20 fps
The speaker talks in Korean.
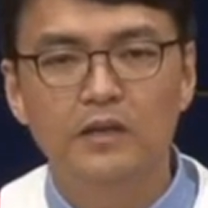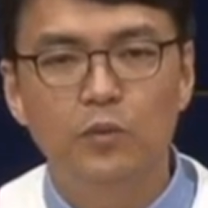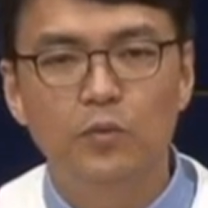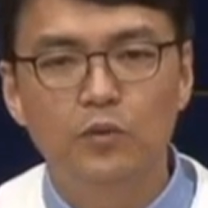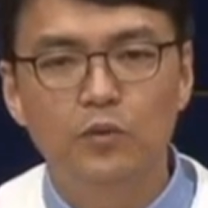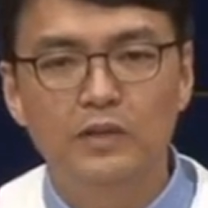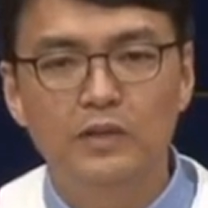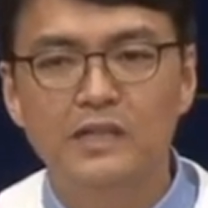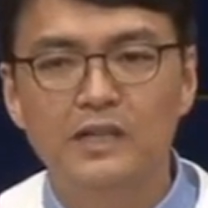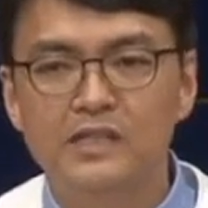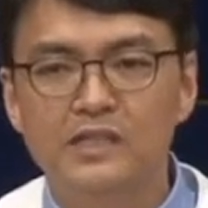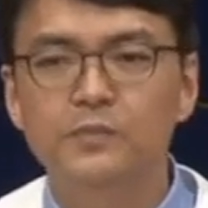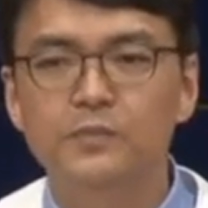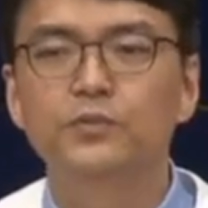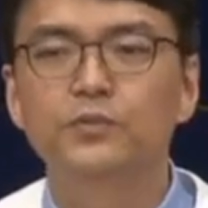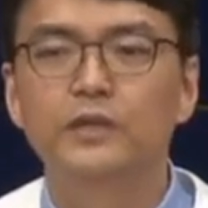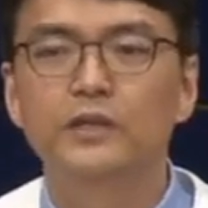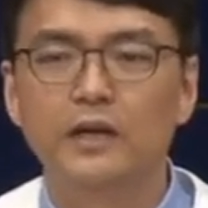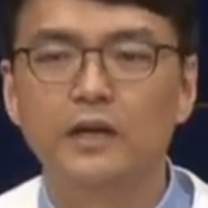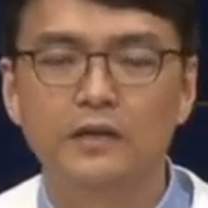목을 다
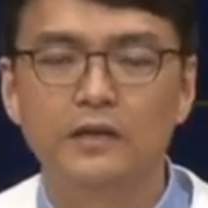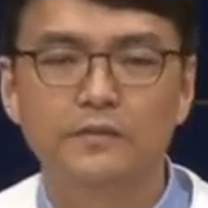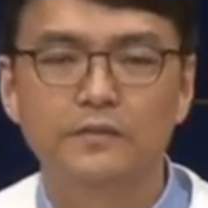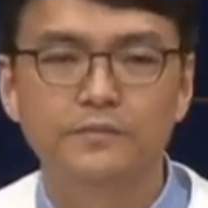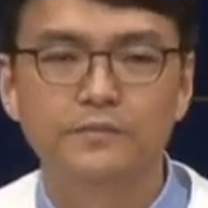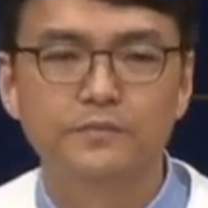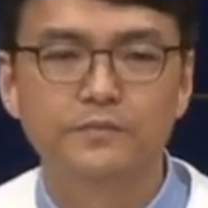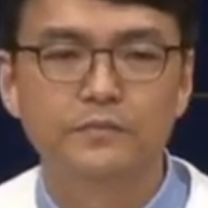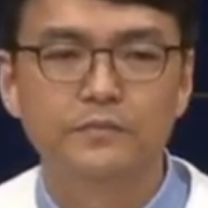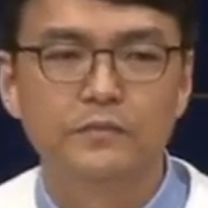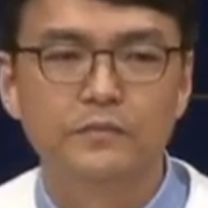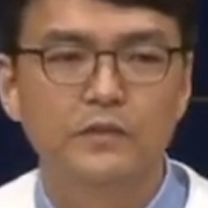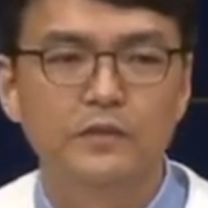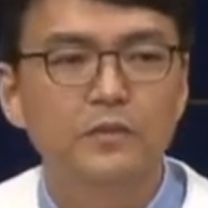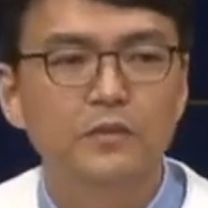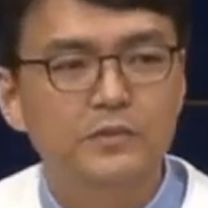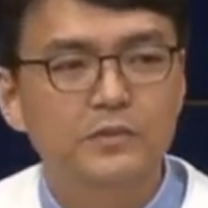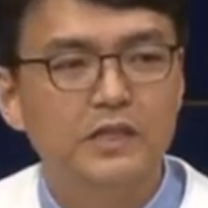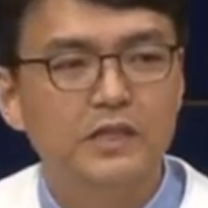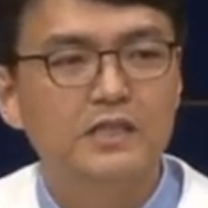칩니다.
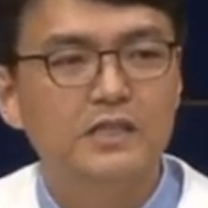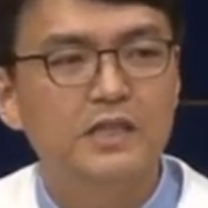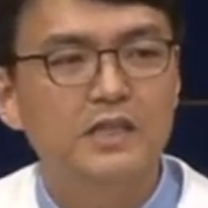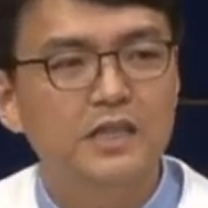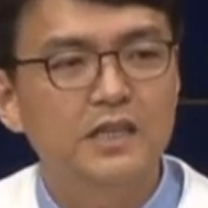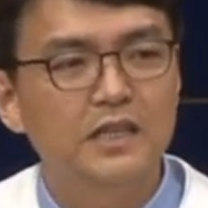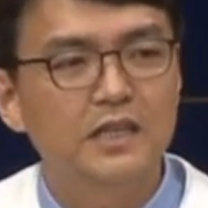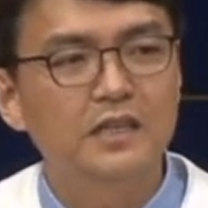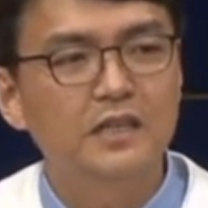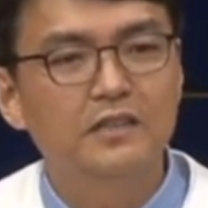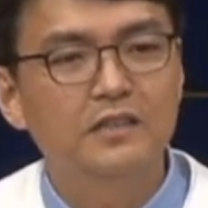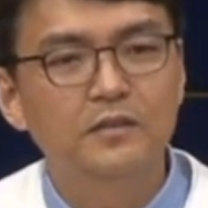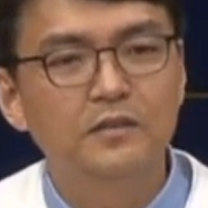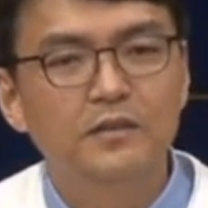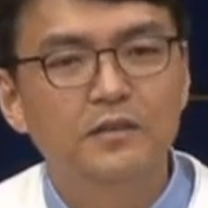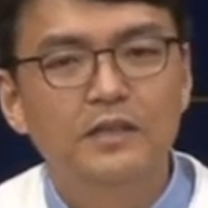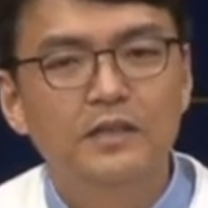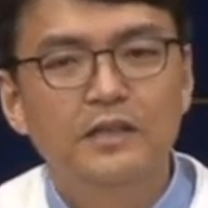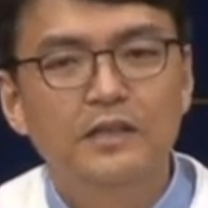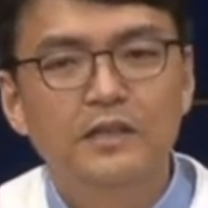그럼 제사장이
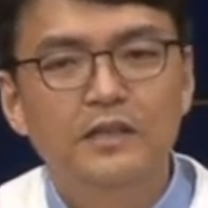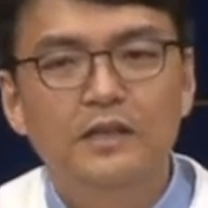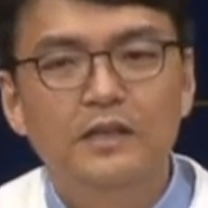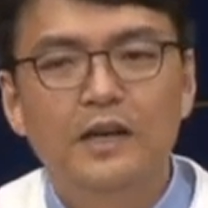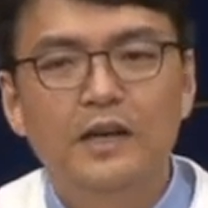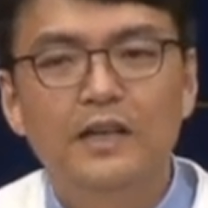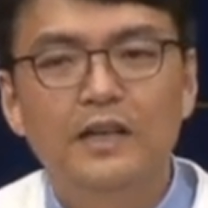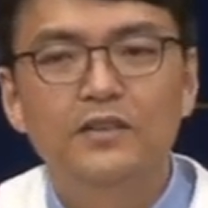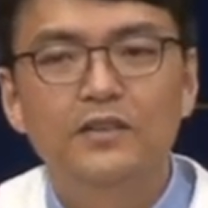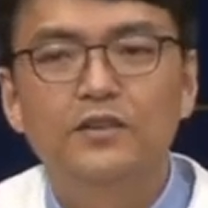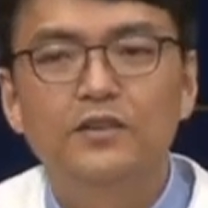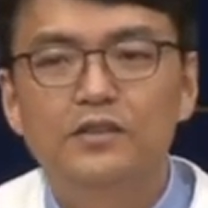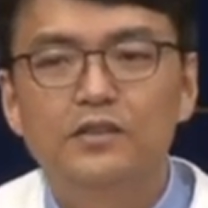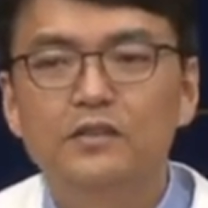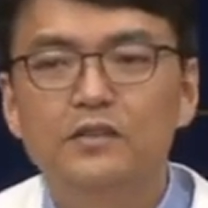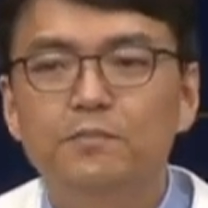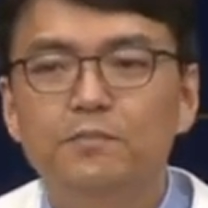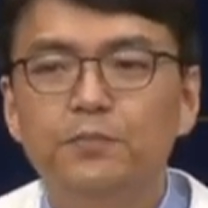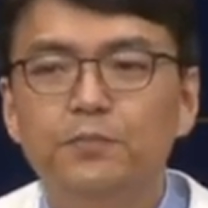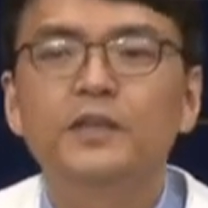그 하는
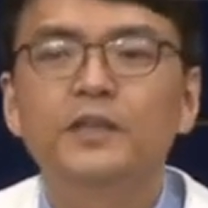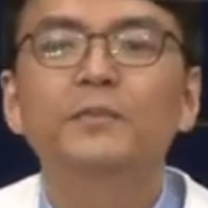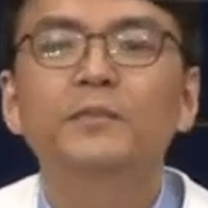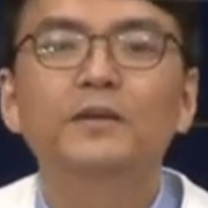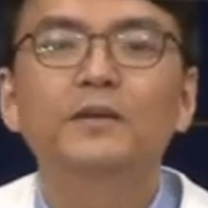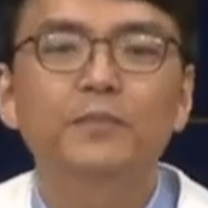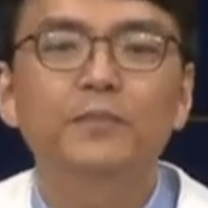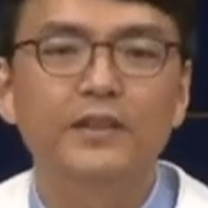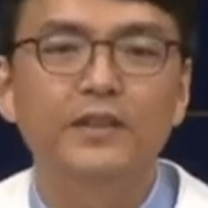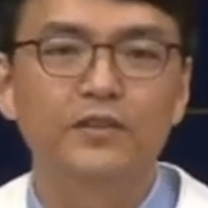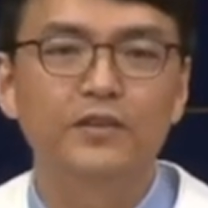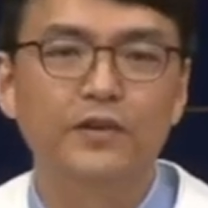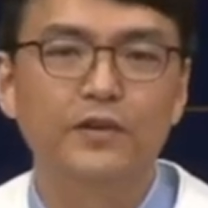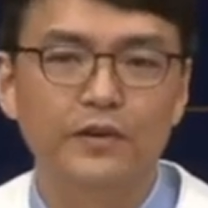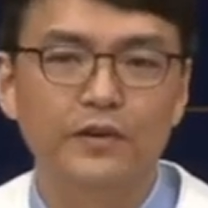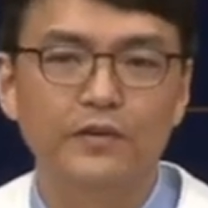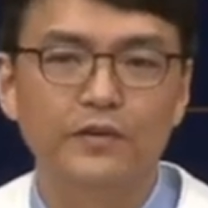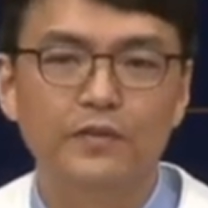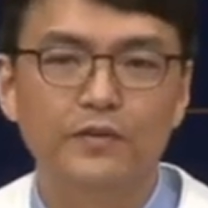것은 피만 받는 거예요.